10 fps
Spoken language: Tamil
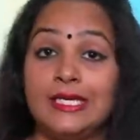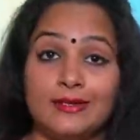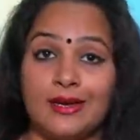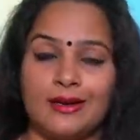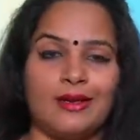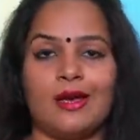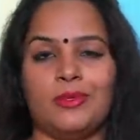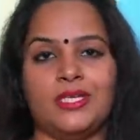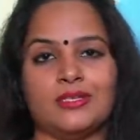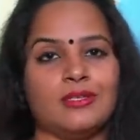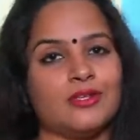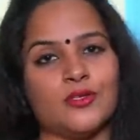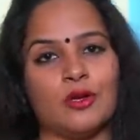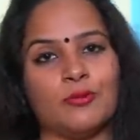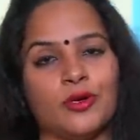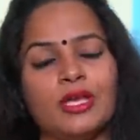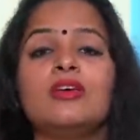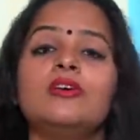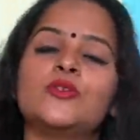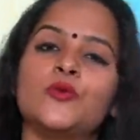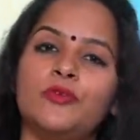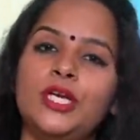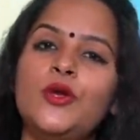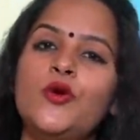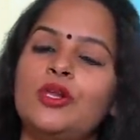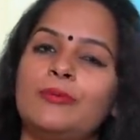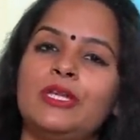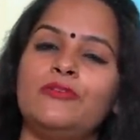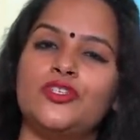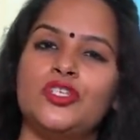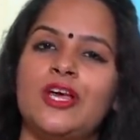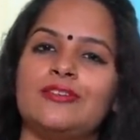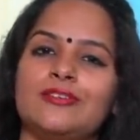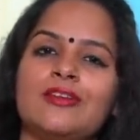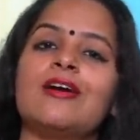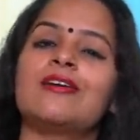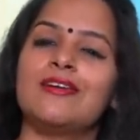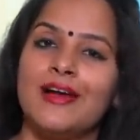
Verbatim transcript: இந்தியாவில் அப்படின்றத நான் சொல்ல போகிறேன் ஸோ வீடியோ உங்களுக்கு பெனிஃபிஷியலாக இருந்ததுன்னா